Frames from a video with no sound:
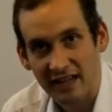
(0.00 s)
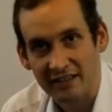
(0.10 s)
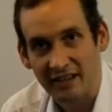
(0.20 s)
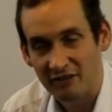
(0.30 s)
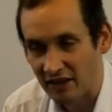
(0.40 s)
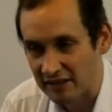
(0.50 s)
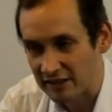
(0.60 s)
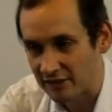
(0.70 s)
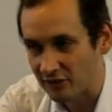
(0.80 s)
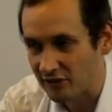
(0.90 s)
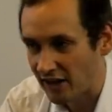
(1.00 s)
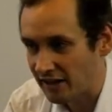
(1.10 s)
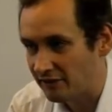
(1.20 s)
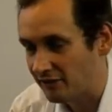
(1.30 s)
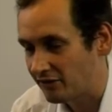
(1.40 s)
an, auf andere zu
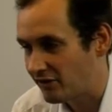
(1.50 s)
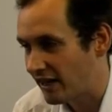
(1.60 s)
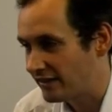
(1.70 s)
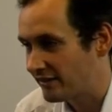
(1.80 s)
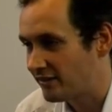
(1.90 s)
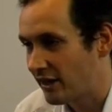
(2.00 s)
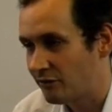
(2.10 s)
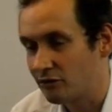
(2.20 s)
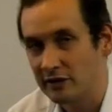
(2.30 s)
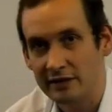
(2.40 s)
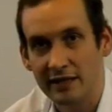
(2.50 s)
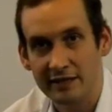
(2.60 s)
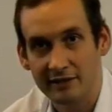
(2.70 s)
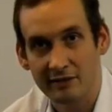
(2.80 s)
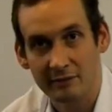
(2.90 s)
zeigen und zu sagen, das darfst du nicht nach
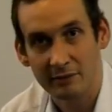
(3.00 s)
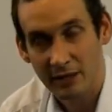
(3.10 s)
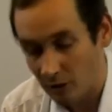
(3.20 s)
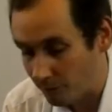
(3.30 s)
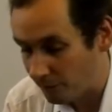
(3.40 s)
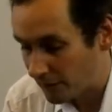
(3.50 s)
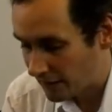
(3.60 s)
christlichem Glauben.